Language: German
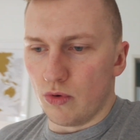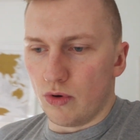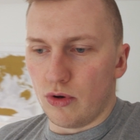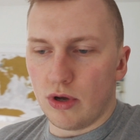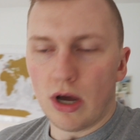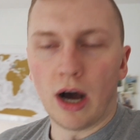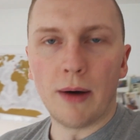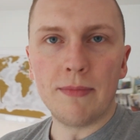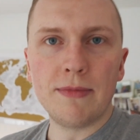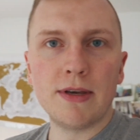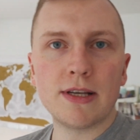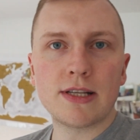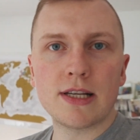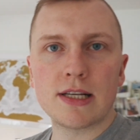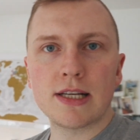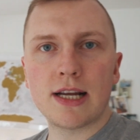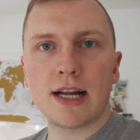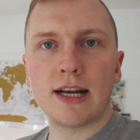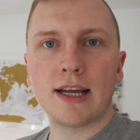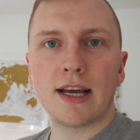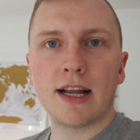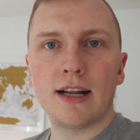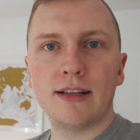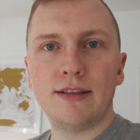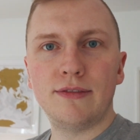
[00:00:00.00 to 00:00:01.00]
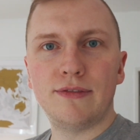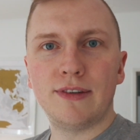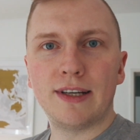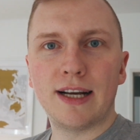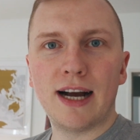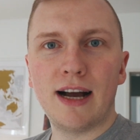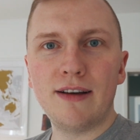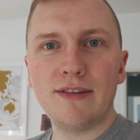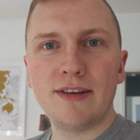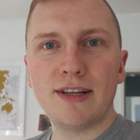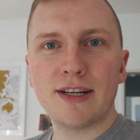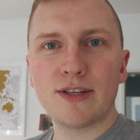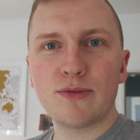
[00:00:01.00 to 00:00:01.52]
ja, mir ist das eigentlich relativ
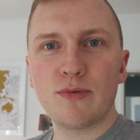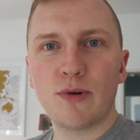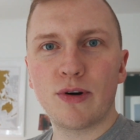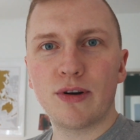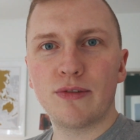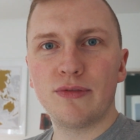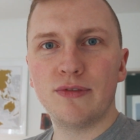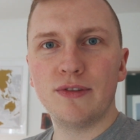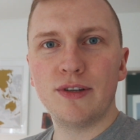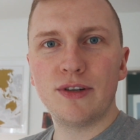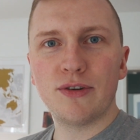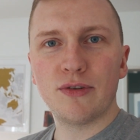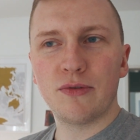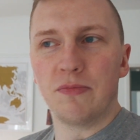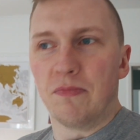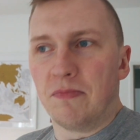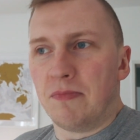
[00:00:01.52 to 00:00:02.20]
egal, wie ihr das Workout findet. Und